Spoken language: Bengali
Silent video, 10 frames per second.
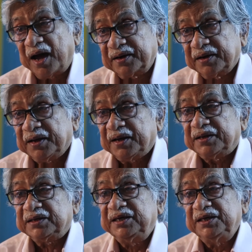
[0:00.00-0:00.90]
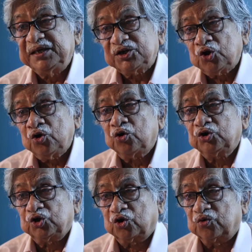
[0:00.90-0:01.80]
আর
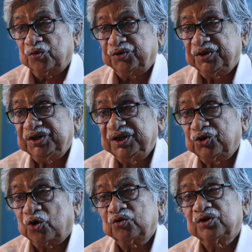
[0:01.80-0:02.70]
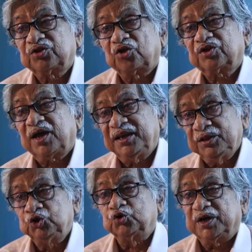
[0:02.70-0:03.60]
গিরিজাশঙ্কর চক্রবর্তী যিনি তখন
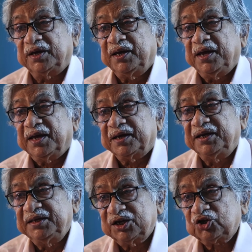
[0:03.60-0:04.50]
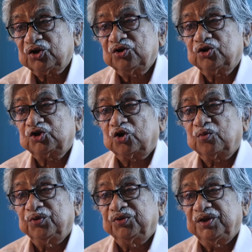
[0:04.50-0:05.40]
তৎকালীন যুগে গিরিজাশঙ্কর
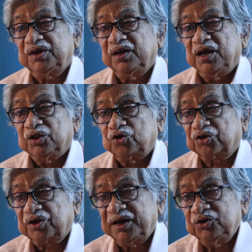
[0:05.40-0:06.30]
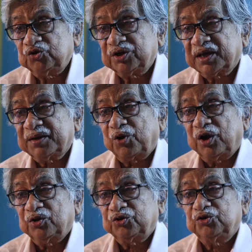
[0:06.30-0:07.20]
চক্রবর্তীর তৎকালীন যুগে তাকে
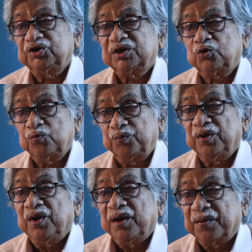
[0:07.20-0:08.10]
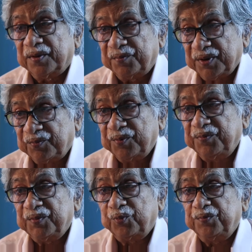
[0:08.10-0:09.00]
বলা হতো যে খুব
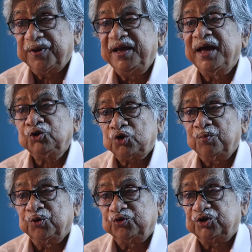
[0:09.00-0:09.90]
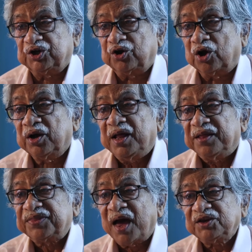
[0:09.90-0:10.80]
বিজ্ঞানসম্মত শিক্ষক
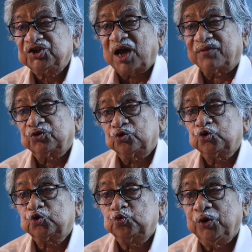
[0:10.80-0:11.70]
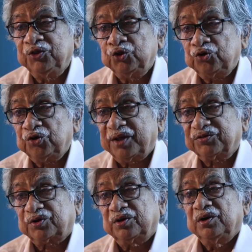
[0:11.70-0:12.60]
তার ছাত্র
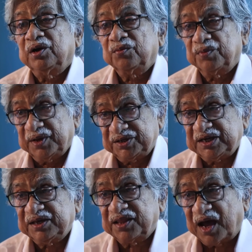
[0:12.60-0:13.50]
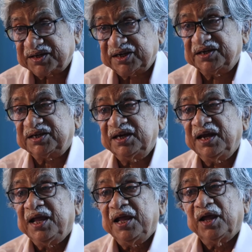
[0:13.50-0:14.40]
সুরেন্দ্রনাথ এসে দাস এসে
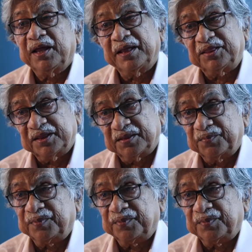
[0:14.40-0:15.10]
এতে